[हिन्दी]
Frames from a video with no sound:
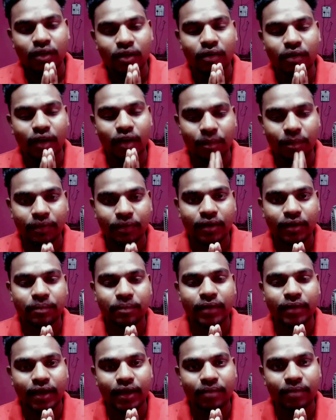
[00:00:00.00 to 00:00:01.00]
और अपना
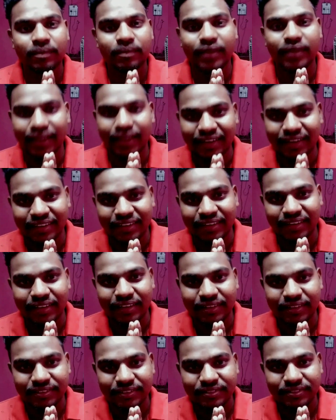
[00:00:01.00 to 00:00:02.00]
प्यार अब बनाए
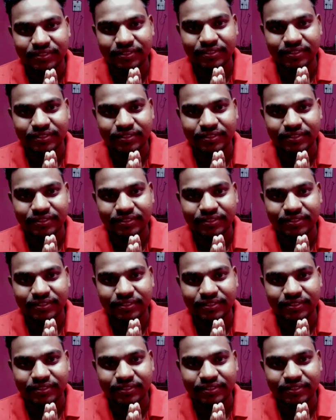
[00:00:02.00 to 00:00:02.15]
रखिएगा